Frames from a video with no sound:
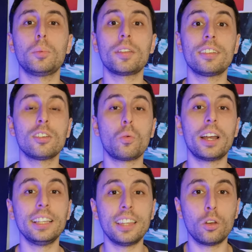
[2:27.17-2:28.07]
em
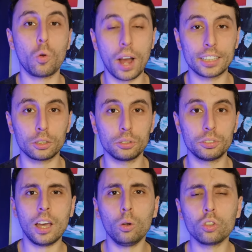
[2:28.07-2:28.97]
1944
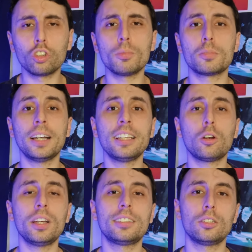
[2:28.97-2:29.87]
e é um dos nomes mais
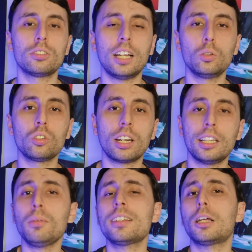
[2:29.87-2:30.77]
reconhecidos da indústria,
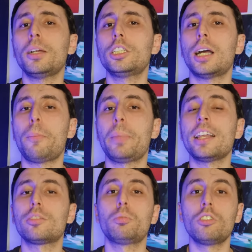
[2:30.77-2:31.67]
não exatamente
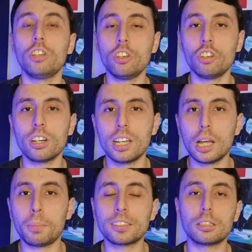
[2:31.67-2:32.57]
apenas por dirigir,
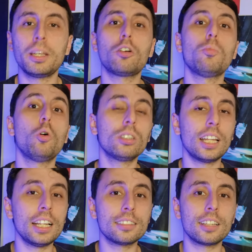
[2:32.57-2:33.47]
mas também como
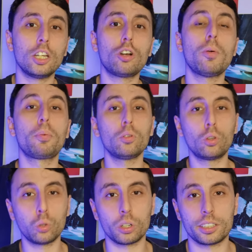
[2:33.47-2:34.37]
roteirista e como
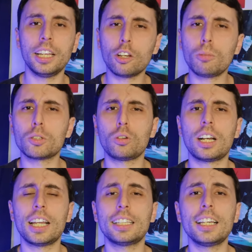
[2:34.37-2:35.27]
produtor. E ele começou a
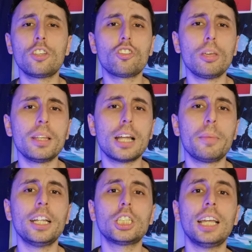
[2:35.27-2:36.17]
carreira dele
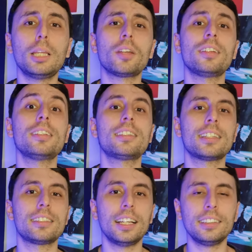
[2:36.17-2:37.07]
timidamente ainda em
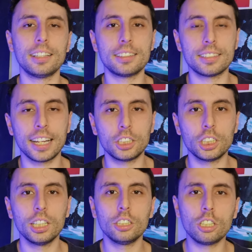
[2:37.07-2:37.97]

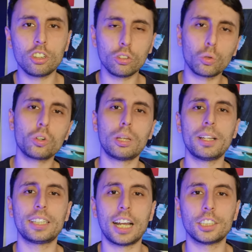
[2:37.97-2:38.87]
1967, dirigindo
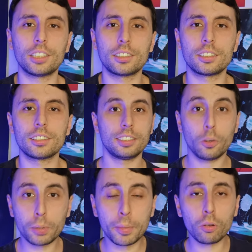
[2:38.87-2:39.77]
curta-metragens.
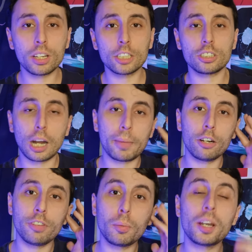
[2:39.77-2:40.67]
Seu primeiro grande
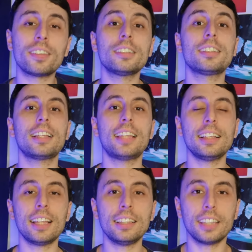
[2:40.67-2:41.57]
trabalho veio em
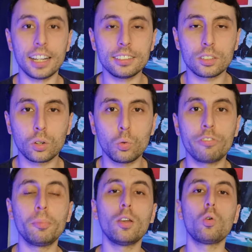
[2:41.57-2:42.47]
1973 com o
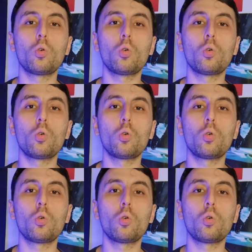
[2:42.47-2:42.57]
filme